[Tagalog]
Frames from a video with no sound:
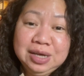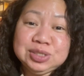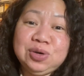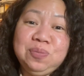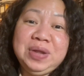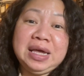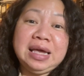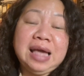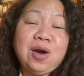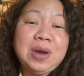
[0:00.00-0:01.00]
So,
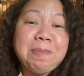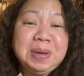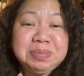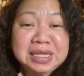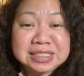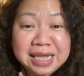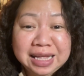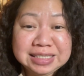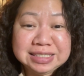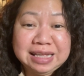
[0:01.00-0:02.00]
binigyan niya ako ng 50
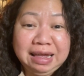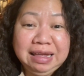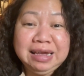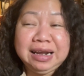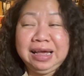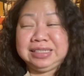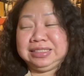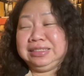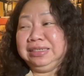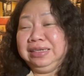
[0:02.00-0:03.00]
cents na
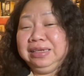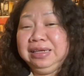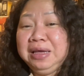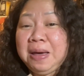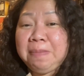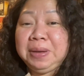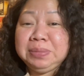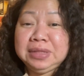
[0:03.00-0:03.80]
increase. 50